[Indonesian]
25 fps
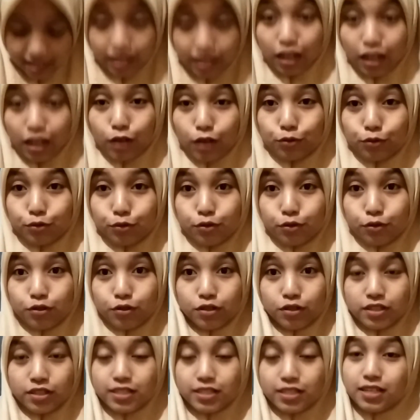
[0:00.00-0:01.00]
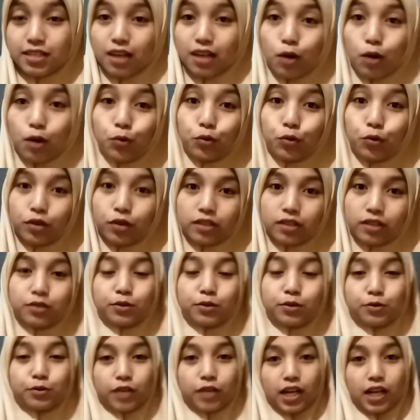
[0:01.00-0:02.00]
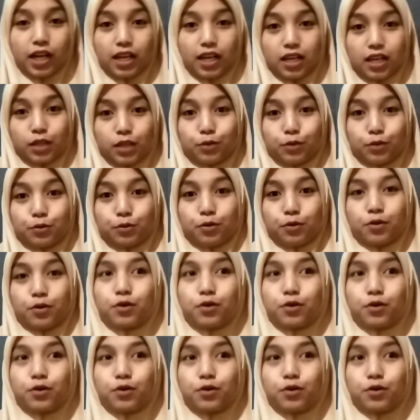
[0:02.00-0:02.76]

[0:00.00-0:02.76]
Lalu, jika ukuran kerudung kalian itu